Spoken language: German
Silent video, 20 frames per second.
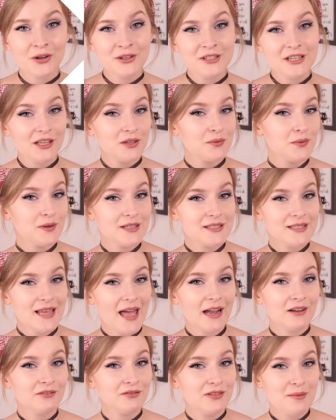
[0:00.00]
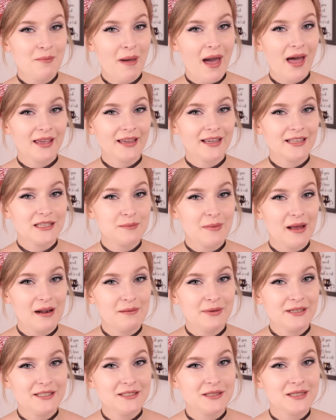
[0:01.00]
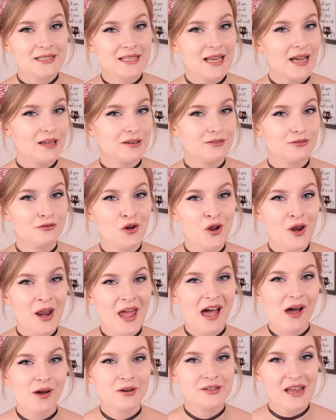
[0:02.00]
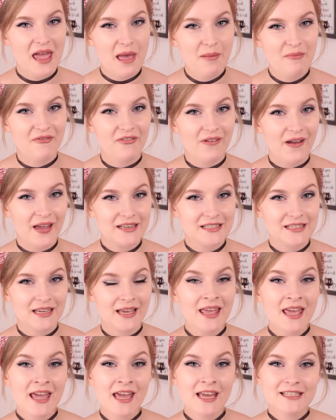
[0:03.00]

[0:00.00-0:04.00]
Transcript: Und ich würde sagen, wir machen jetzt mal mit den Sachen von H&M weiter.